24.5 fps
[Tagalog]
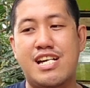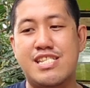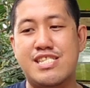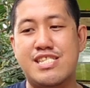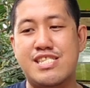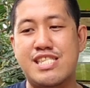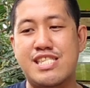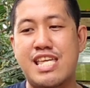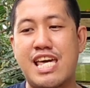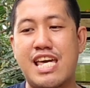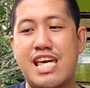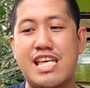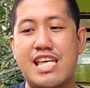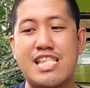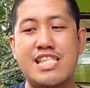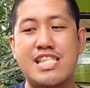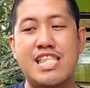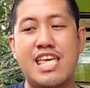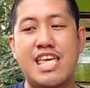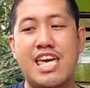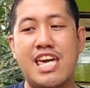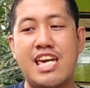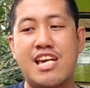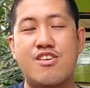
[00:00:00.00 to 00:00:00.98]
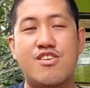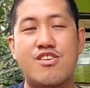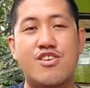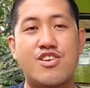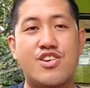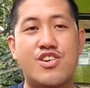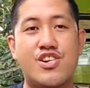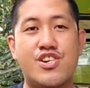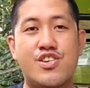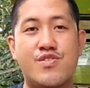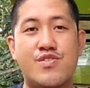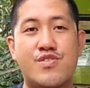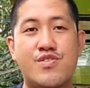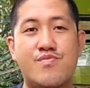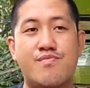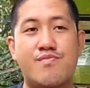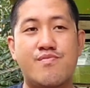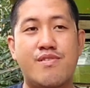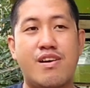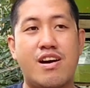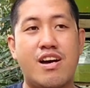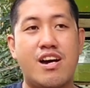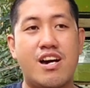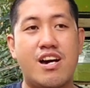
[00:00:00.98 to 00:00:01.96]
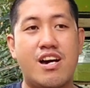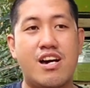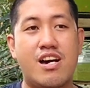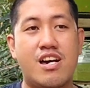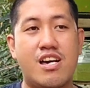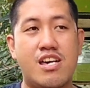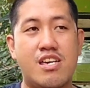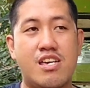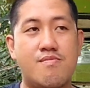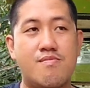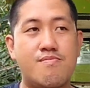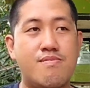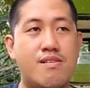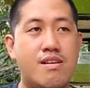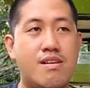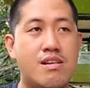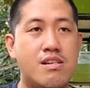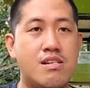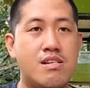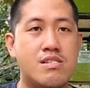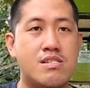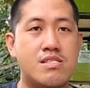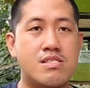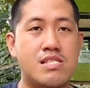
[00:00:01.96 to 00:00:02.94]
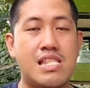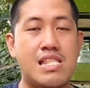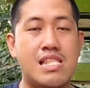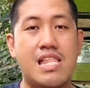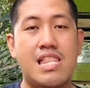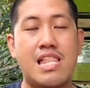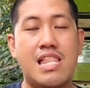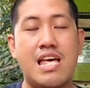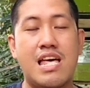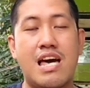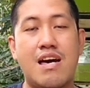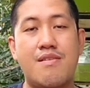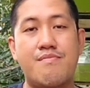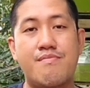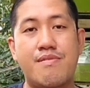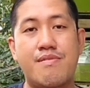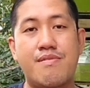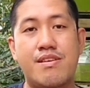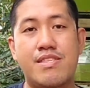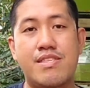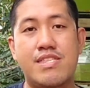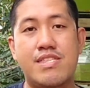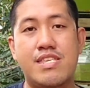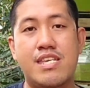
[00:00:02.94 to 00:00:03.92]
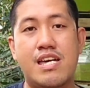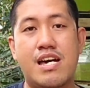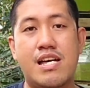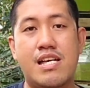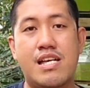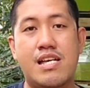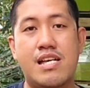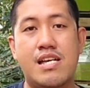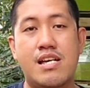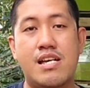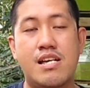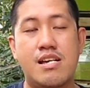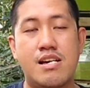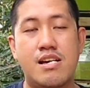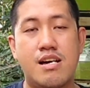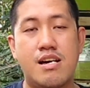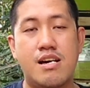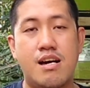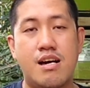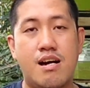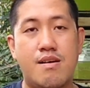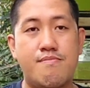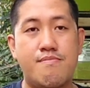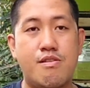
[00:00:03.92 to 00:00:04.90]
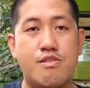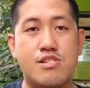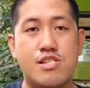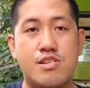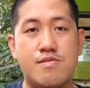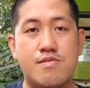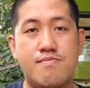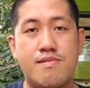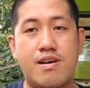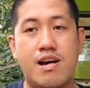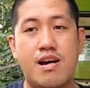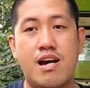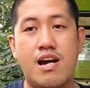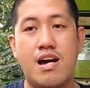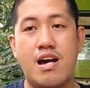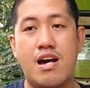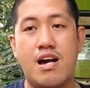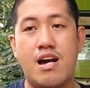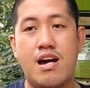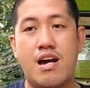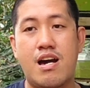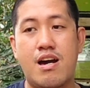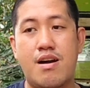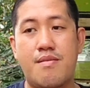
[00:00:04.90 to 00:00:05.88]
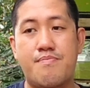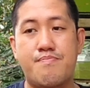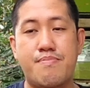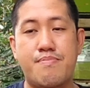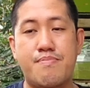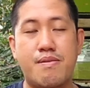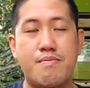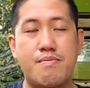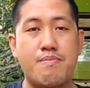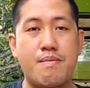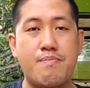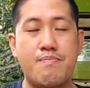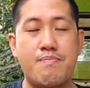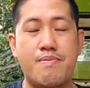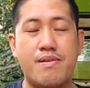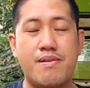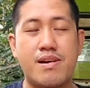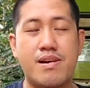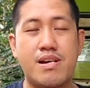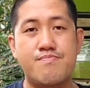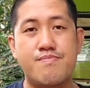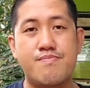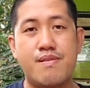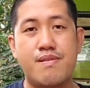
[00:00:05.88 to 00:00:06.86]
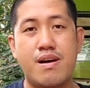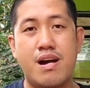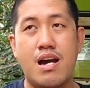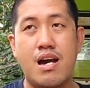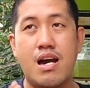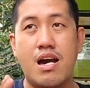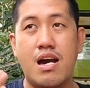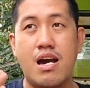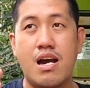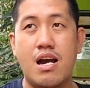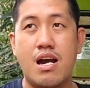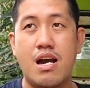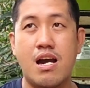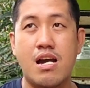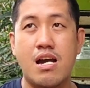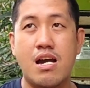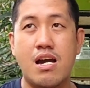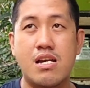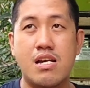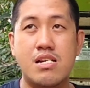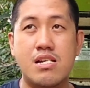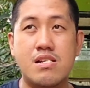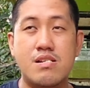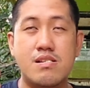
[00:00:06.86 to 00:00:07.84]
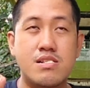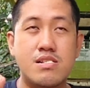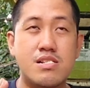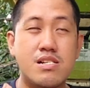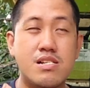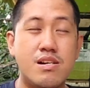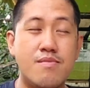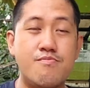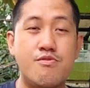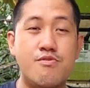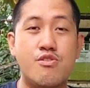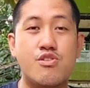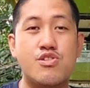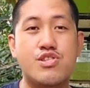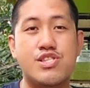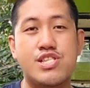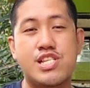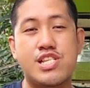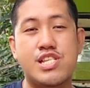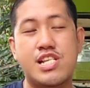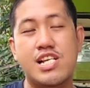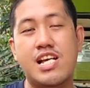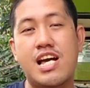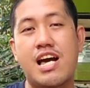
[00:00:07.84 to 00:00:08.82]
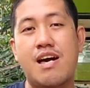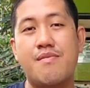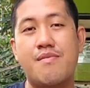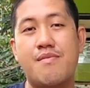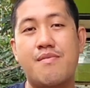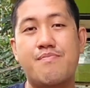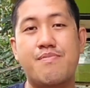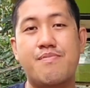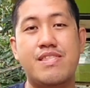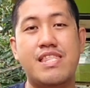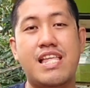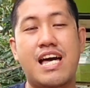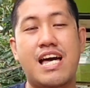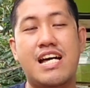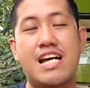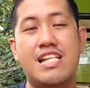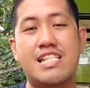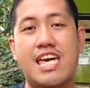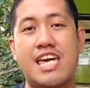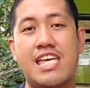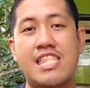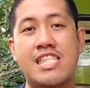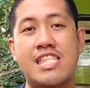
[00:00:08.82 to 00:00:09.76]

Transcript: para at least maiwasan natin na namamatayan tayo lagi ng gapi. So, di natin patagalit. Puntahan natin si tatay. So, mamaya papakilala ko siya sa inyo para